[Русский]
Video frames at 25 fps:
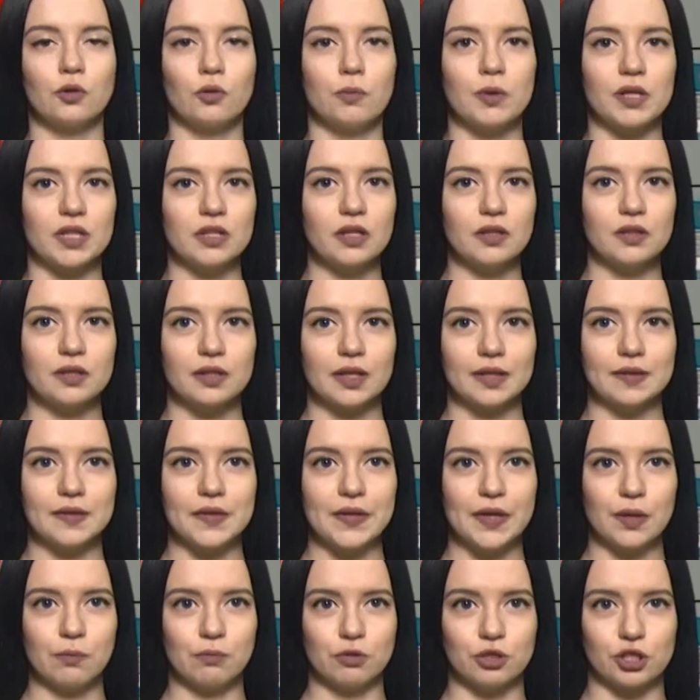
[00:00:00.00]
Губернатор
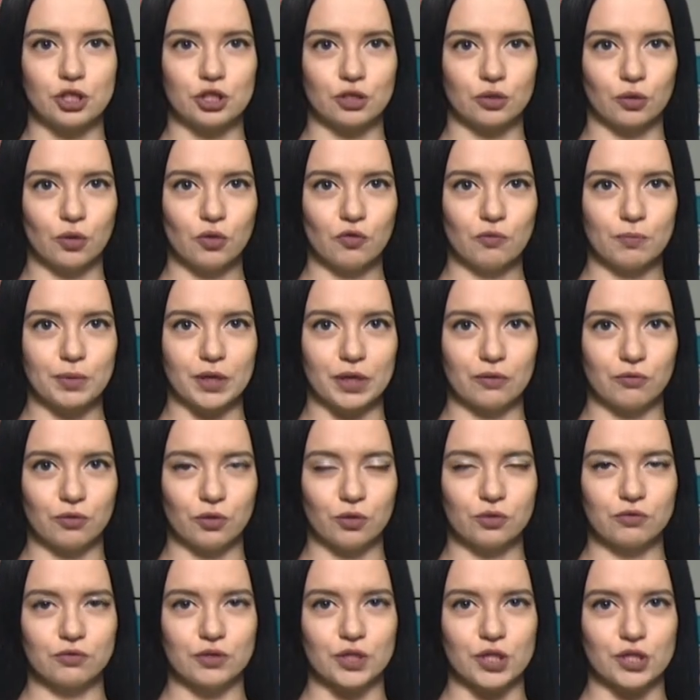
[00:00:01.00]
Андрей Бочаров
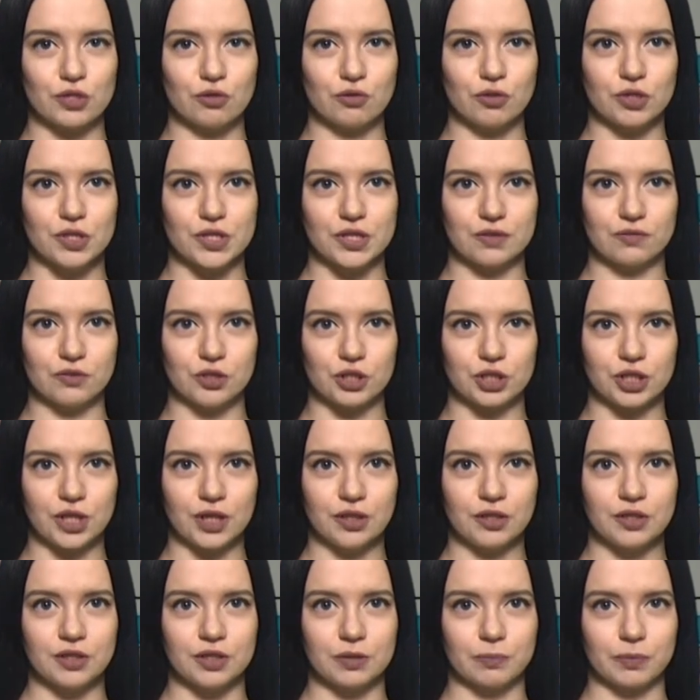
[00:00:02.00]
провел выездное
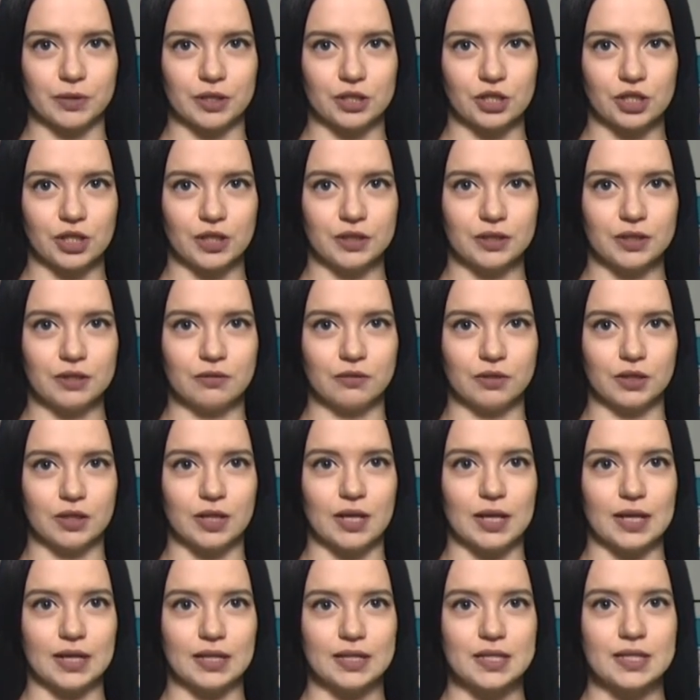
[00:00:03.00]
совещание на площадке
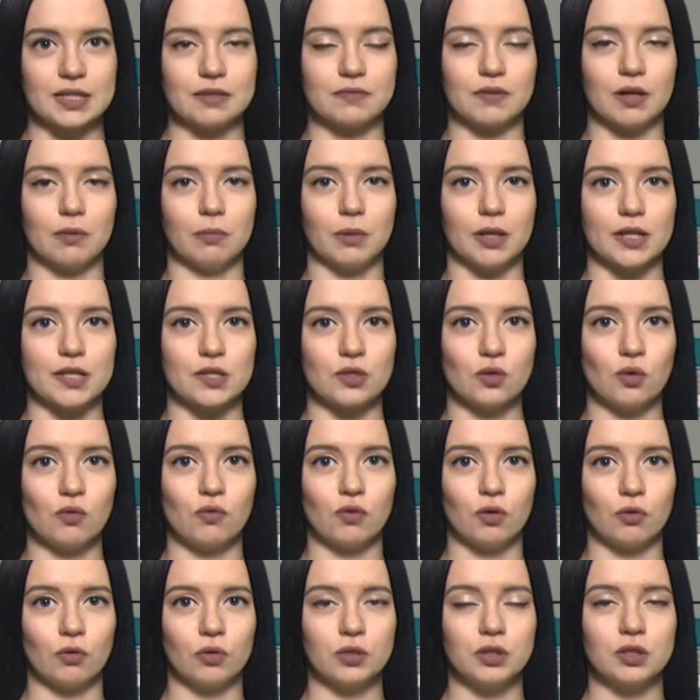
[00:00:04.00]
Волгоградского
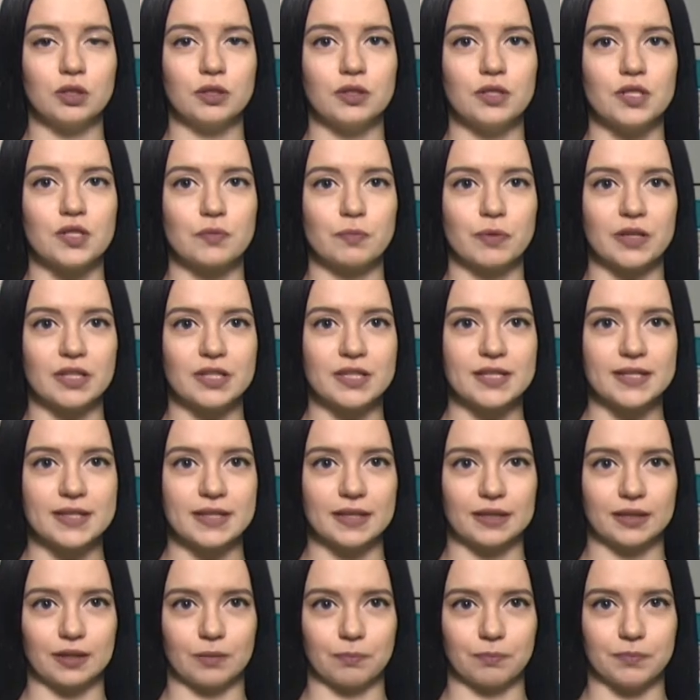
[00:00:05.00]
областного
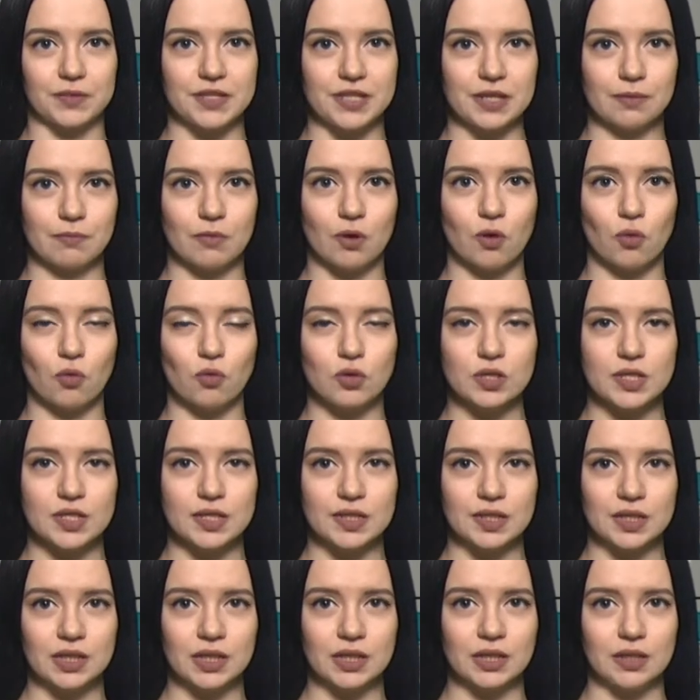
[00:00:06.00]
онкодиспансера. Тема
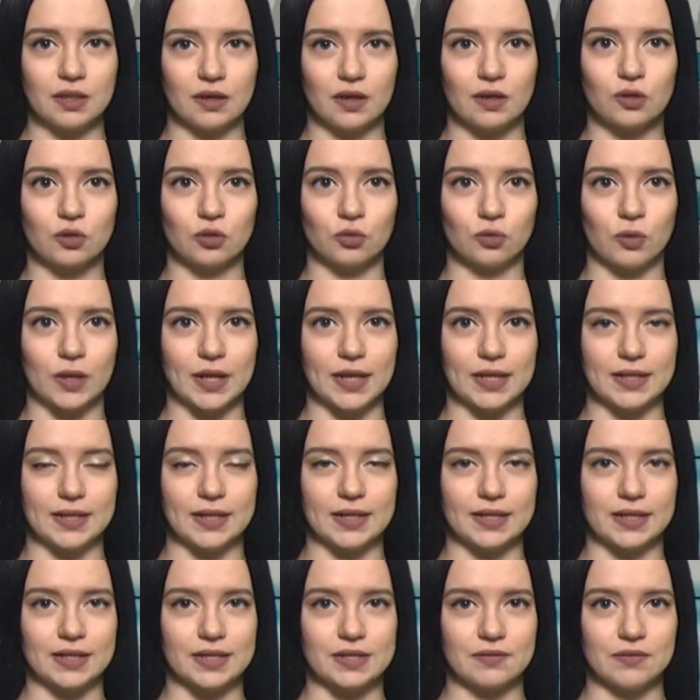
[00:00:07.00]
острая и
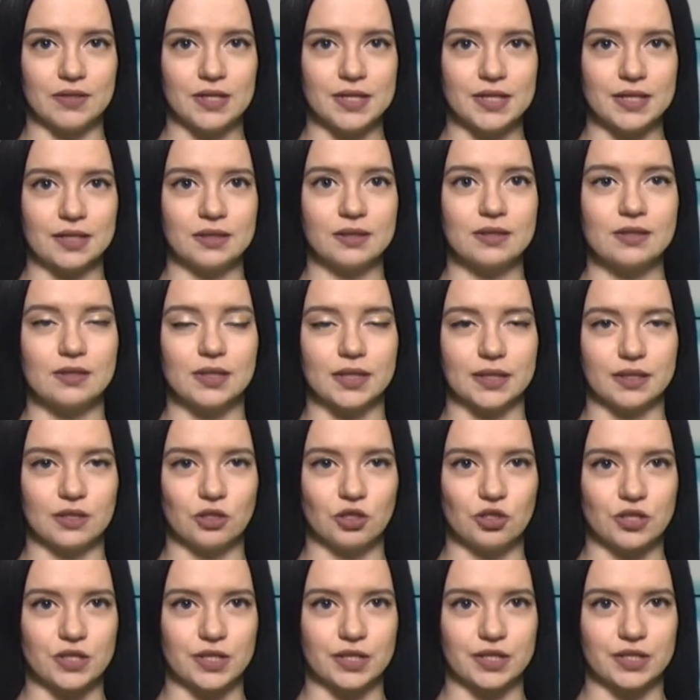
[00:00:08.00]
актуальная – развитие
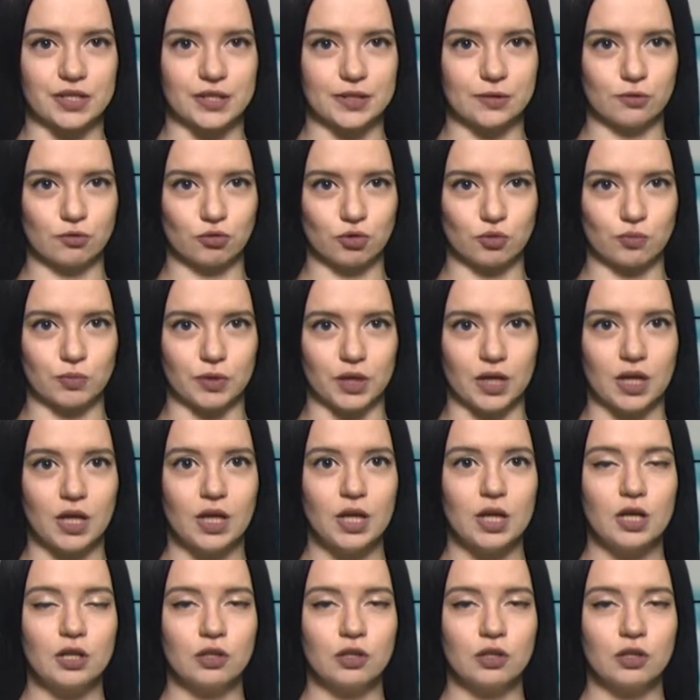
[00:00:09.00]
онкологической службы.